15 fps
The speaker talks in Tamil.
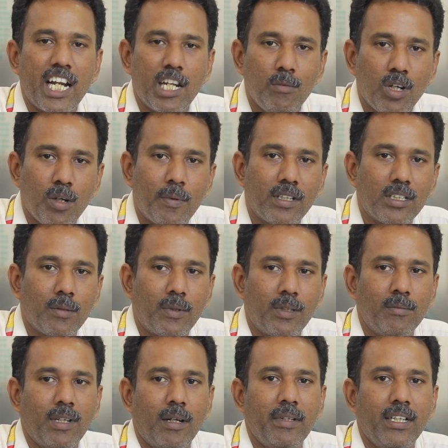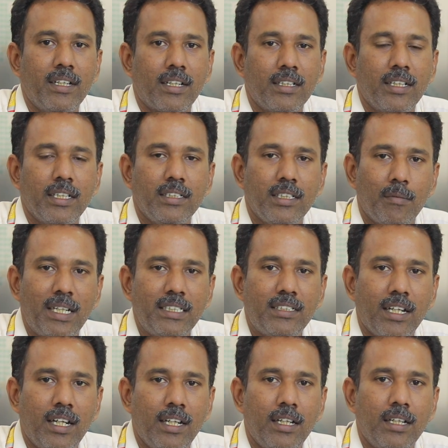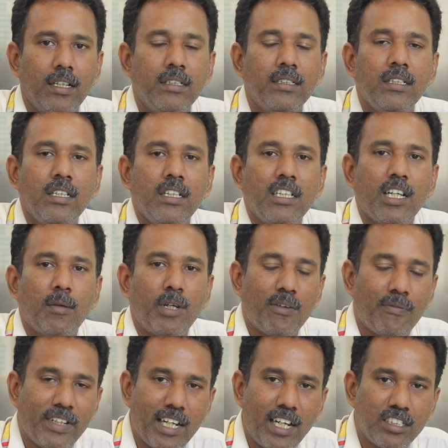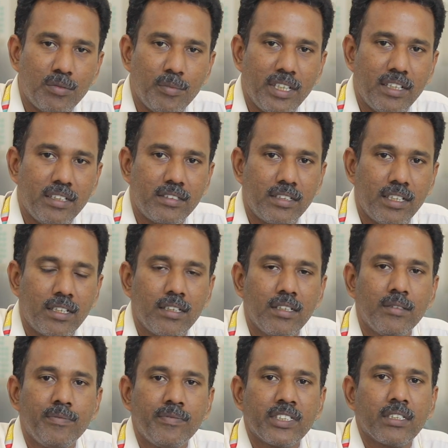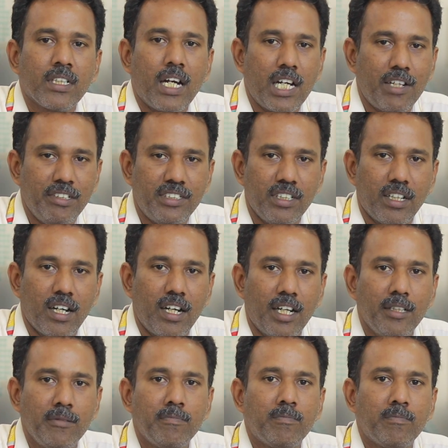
அறிமுகப்படுத்தப்படும் அப்படின்றத இந்த பட்ஜெட்டில் நம்முடைய ஃபினான்ஸ் மினிஸ்டர் அறிவிச்சிருக்காங்க